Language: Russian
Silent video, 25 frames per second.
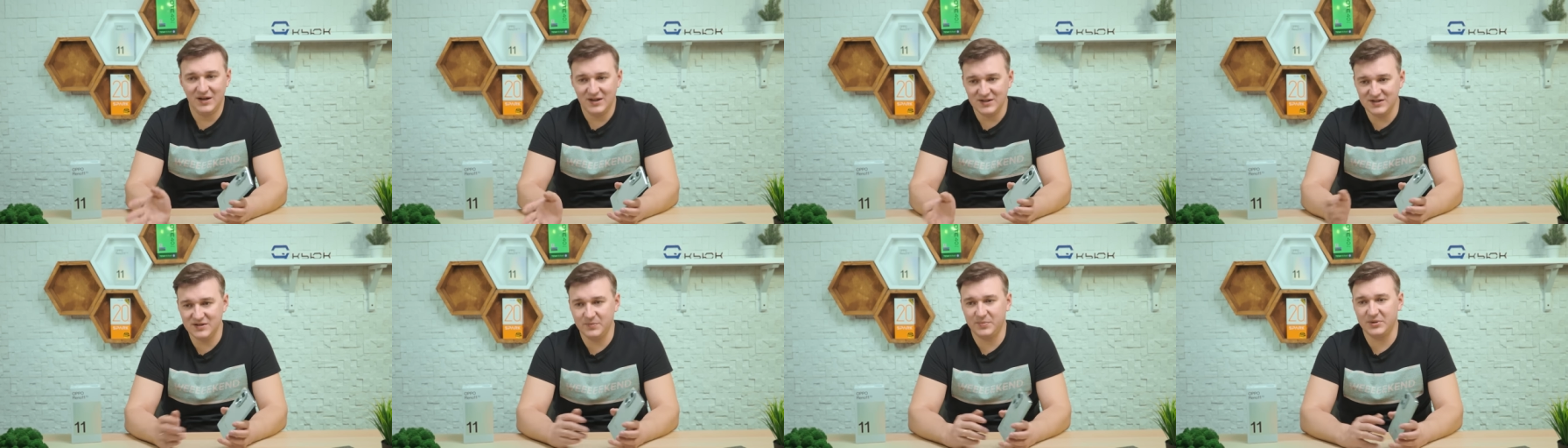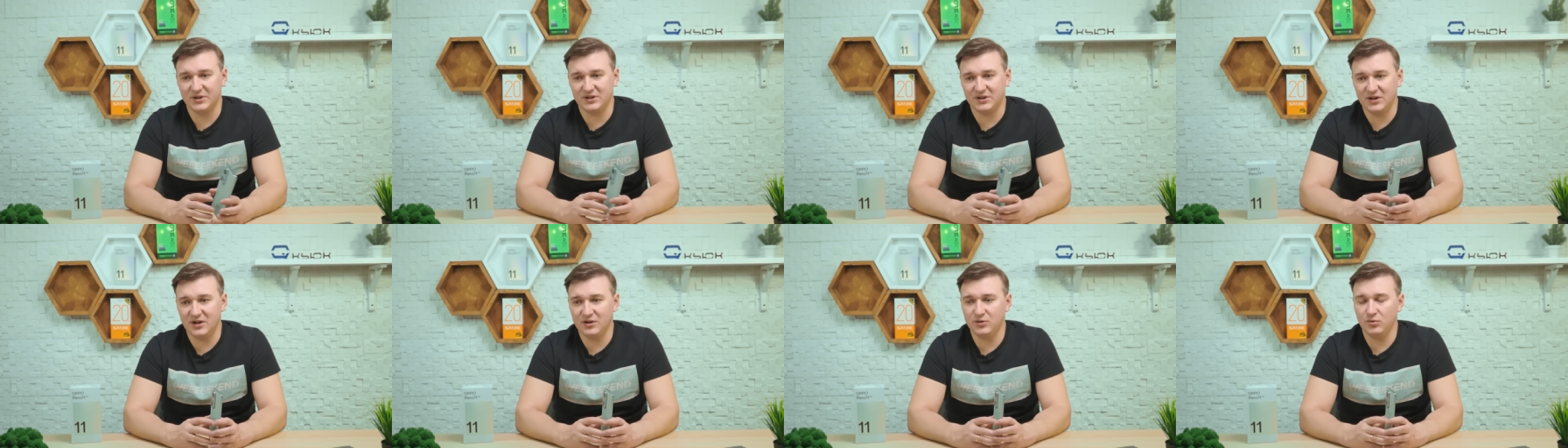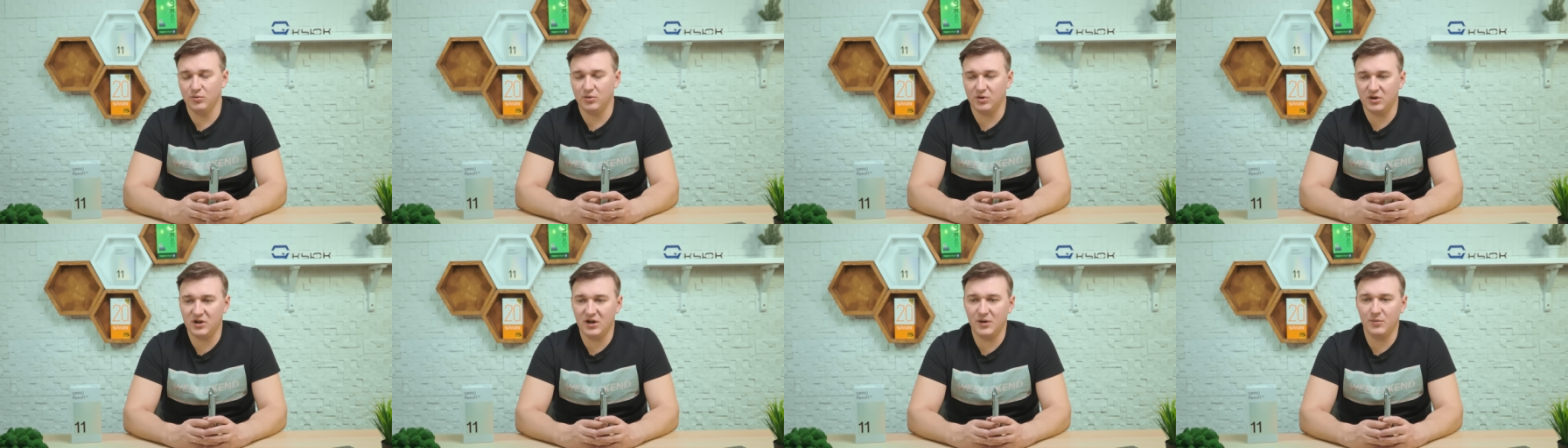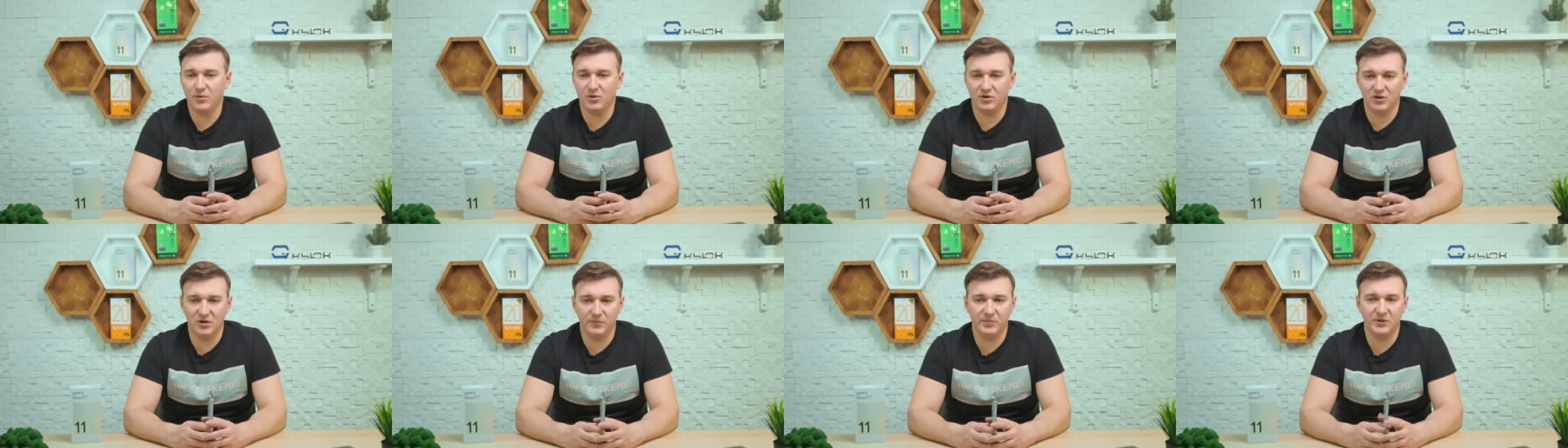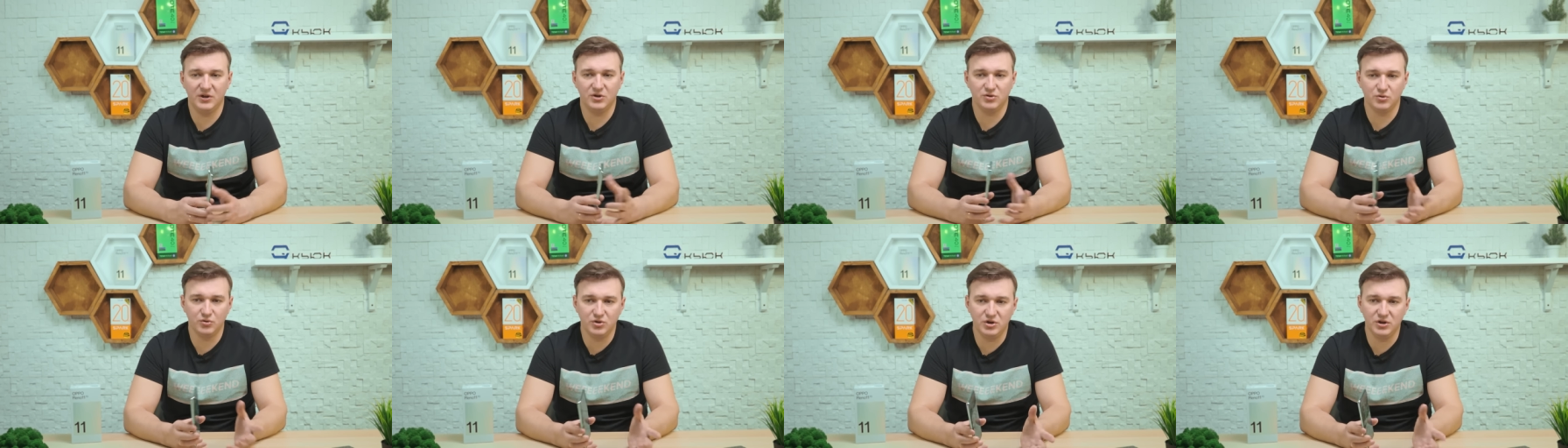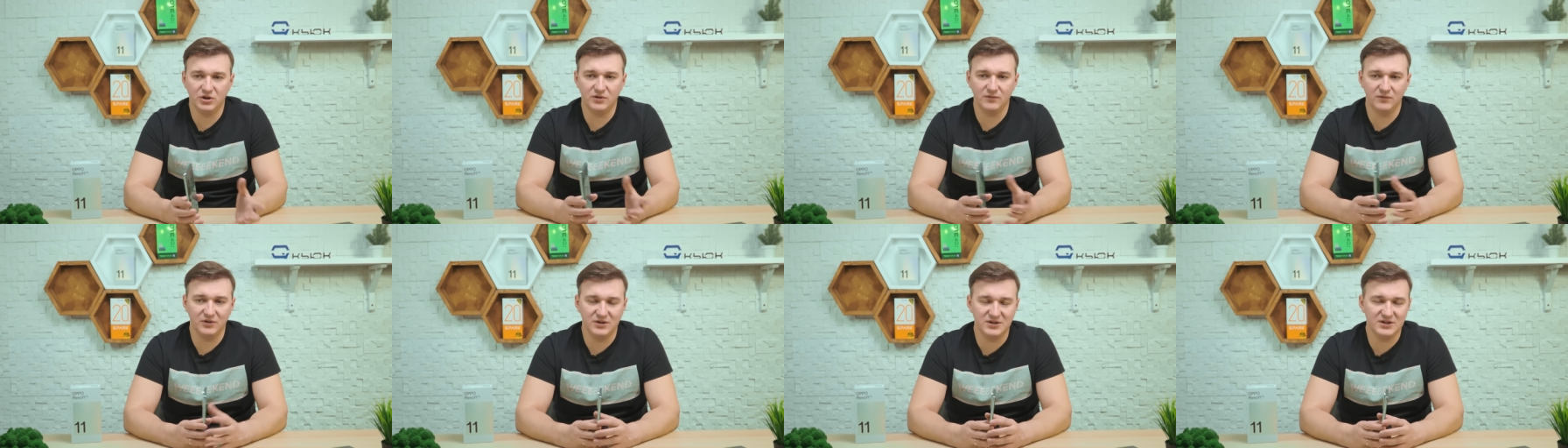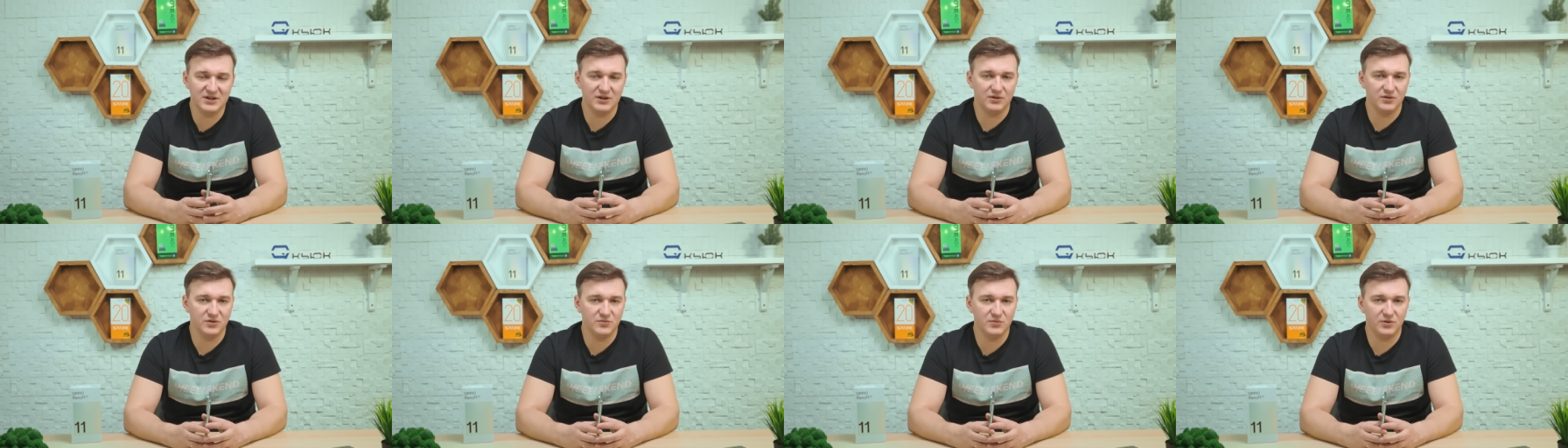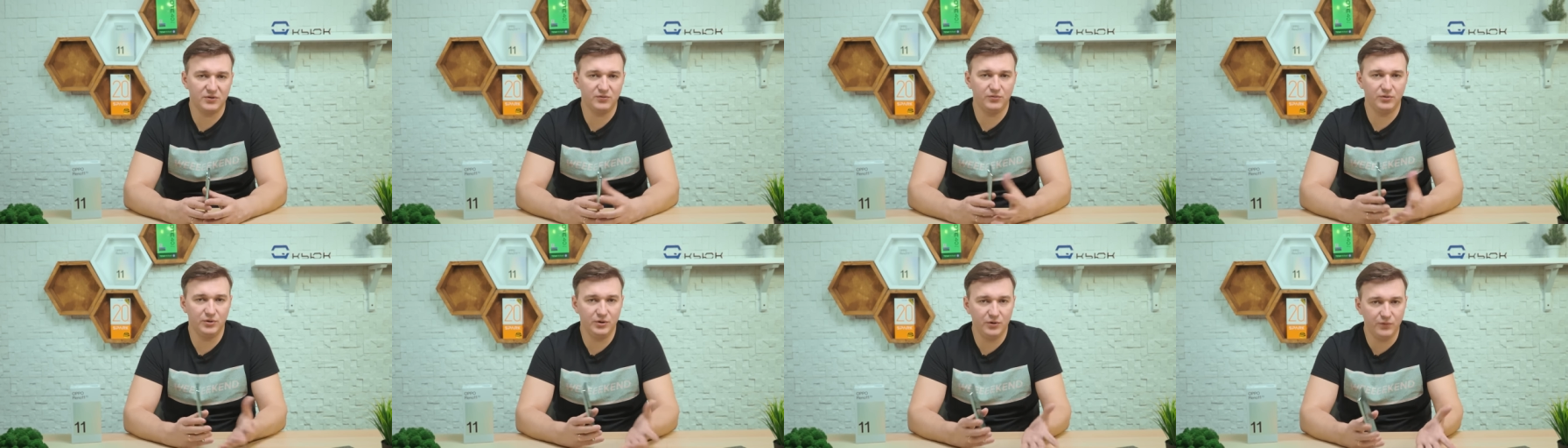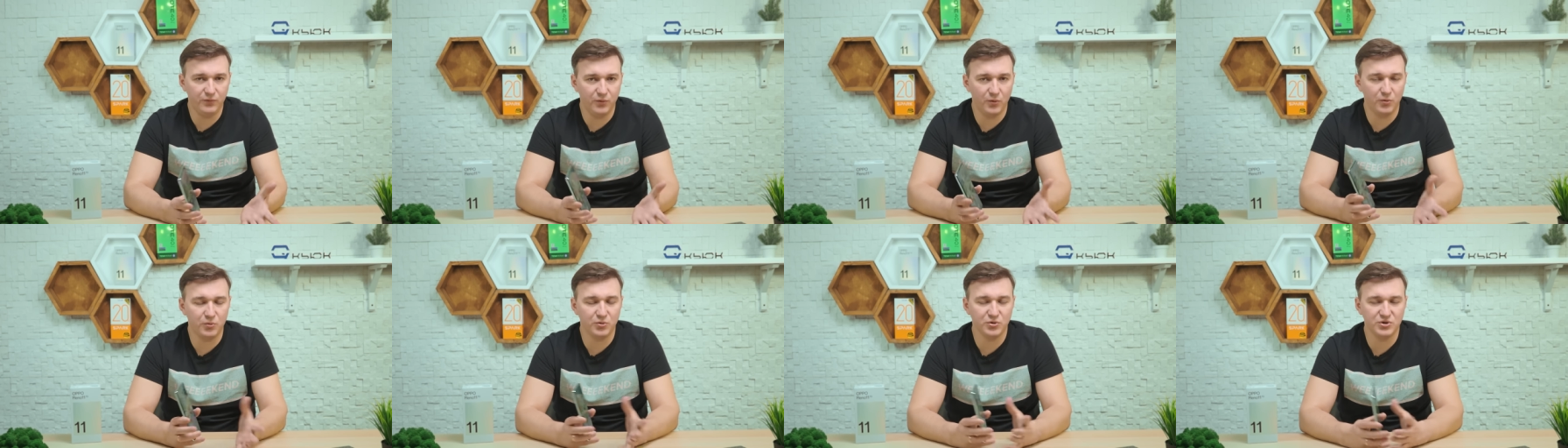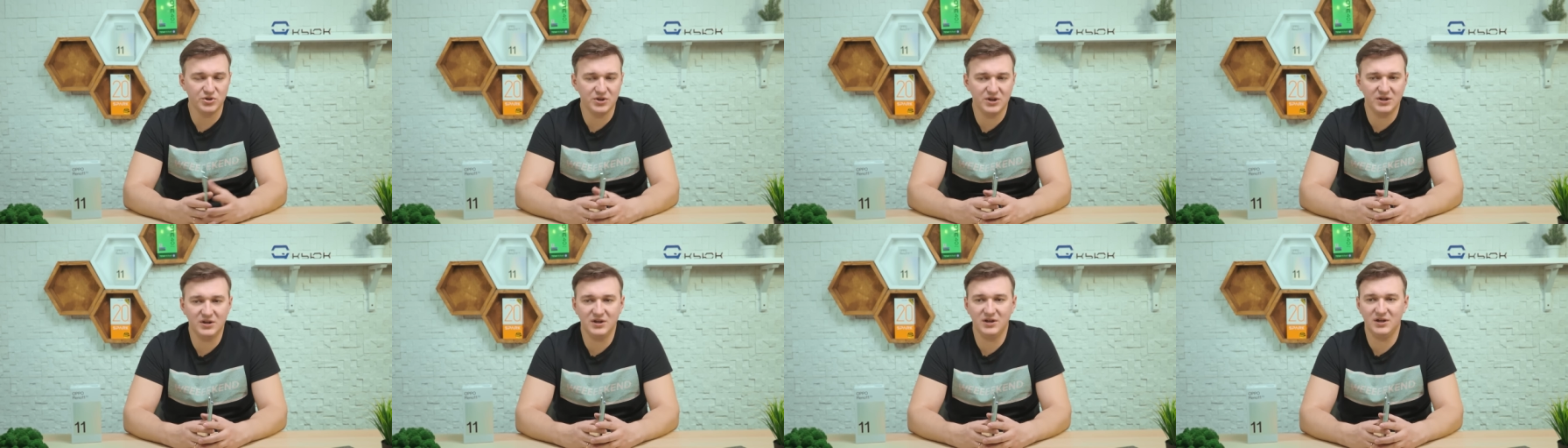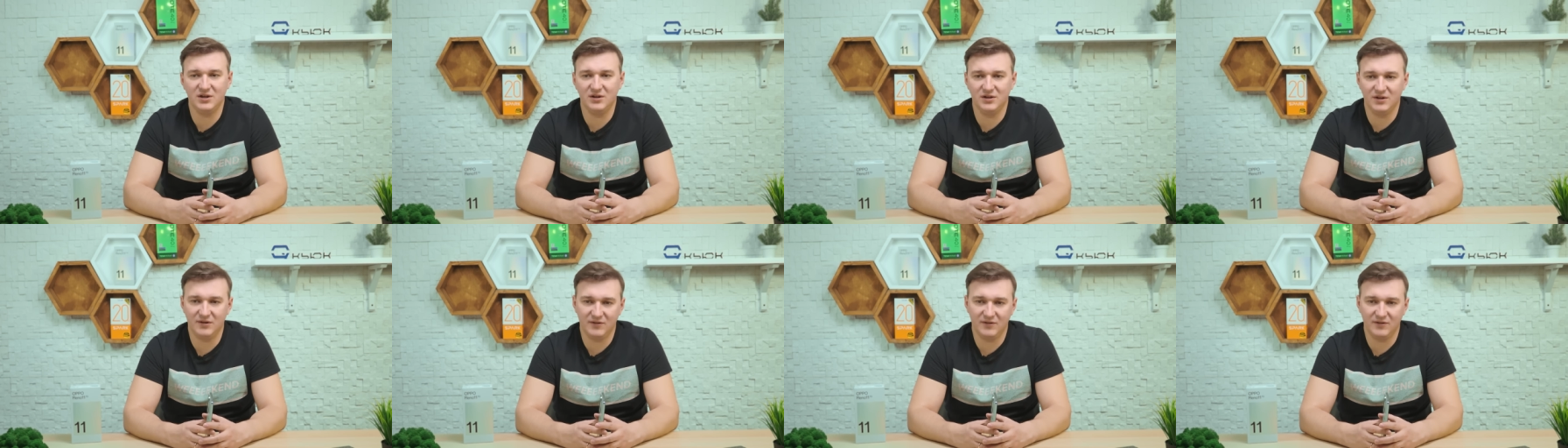За портретную камеру, опять же, учитывая цену смартфона и фокус на ней,